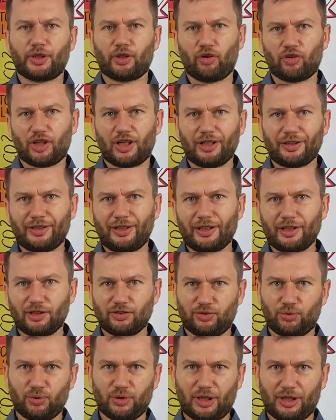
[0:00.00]
konkretny
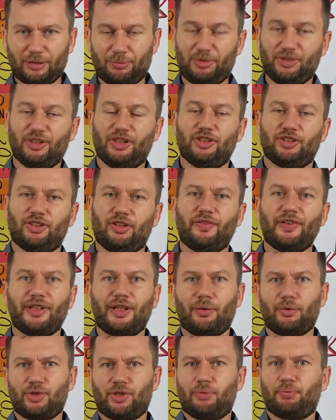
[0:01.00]
rezultat biznesowy i
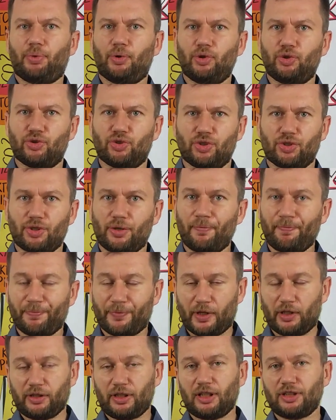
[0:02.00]
dało się policzyć.
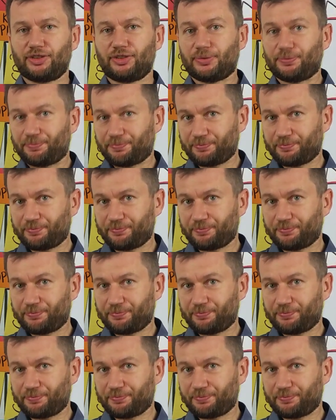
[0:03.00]
No i teraz